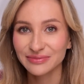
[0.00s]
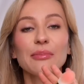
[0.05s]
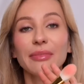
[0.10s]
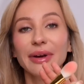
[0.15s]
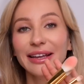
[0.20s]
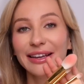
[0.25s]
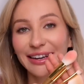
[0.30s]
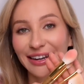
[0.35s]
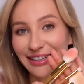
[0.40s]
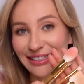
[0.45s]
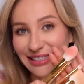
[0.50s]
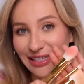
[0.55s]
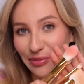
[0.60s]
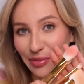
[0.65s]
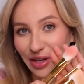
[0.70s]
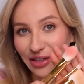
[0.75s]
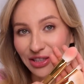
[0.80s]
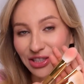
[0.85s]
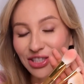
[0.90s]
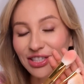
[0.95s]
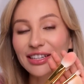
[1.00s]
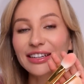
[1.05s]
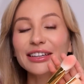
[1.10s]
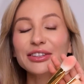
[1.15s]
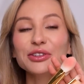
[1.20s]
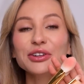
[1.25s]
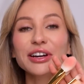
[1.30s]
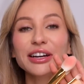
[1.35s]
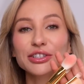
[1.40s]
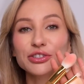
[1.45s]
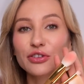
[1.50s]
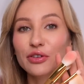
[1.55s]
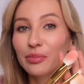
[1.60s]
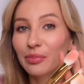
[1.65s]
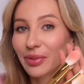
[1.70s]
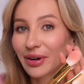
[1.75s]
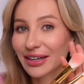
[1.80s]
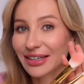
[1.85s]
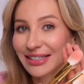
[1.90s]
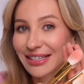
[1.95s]
Мои грязные малышки, которые хочу
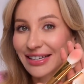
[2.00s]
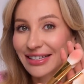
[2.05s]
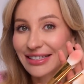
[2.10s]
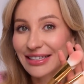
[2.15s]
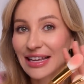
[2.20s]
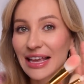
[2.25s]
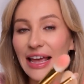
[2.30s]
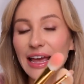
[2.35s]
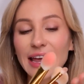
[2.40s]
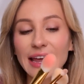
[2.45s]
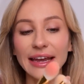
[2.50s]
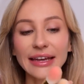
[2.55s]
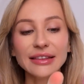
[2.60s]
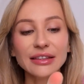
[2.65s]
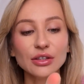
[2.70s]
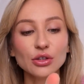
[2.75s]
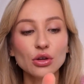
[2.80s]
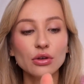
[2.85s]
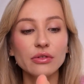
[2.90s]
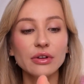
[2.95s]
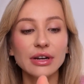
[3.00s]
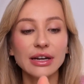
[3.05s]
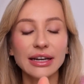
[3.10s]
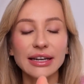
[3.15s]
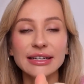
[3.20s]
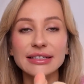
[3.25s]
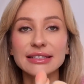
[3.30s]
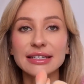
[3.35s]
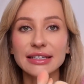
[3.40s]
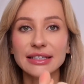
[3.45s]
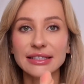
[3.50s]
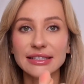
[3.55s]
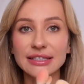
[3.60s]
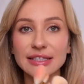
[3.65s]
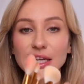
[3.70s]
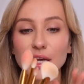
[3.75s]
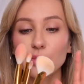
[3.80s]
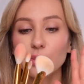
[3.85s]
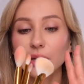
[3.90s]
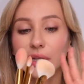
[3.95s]
вам показать, это новая коллекция
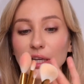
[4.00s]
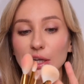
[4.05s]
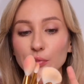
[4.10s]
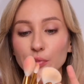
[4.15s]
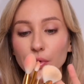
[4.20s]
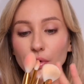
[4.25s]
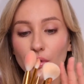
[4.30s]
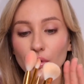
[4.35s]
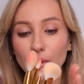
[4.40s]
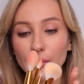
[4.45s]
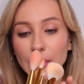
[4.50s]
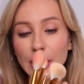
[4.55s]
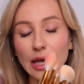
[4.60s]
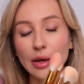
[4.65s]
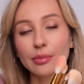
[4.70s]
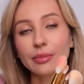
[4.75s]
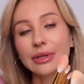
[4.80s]
кистей Manly Pro.